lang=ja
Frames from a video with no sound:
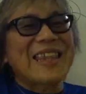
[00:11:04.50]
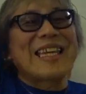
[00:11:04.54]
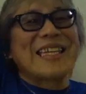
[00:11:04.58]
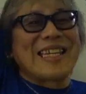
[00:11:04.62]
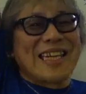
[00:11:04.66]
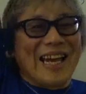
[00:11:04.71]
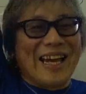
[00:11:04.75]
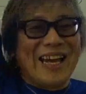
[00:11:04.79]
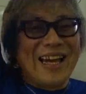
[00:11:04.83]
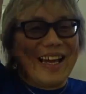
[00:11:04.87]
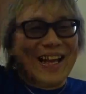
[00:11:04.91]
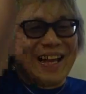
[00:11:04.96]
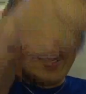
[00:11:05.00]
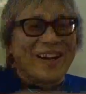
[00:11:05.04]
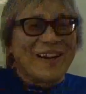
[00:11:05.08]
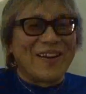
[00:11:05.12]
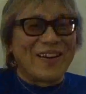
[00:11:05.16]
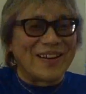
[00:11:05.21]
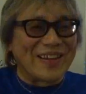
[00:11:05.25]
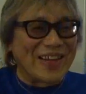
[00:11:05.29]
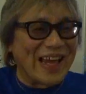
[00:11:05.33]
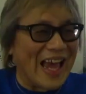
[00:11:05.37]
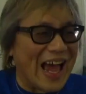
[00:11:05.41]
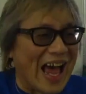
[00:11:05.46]
たじゃんこ
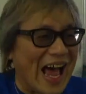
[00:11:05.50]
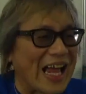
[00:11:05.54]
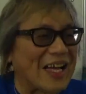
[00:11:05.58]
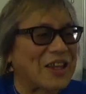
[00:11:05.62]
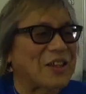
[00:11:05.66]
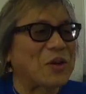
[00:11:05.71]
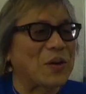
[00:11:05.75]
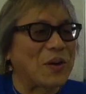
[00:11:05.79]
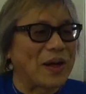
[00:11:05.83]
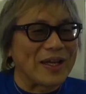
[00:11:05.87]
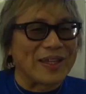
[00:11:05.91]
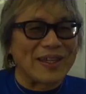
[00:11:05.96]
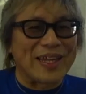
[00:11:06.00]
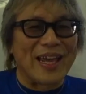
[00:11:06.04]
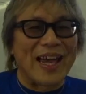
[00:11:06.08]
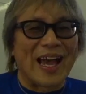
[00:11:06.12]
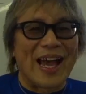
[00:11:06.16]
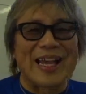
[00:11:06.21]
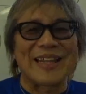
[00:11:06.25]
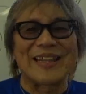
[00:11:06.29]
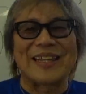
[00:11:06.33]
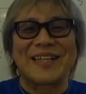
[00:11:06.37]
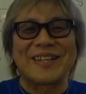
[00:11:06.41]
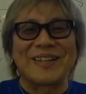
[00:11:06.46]
うやって貼っとけって
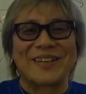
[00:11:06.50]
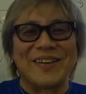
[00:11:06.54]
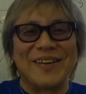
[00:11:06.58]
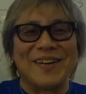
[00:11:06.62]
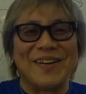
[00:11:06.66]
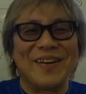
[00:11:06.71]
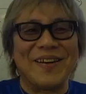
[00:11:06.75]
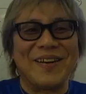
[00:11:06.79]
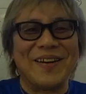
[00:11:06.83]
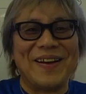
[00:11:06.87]
貼った人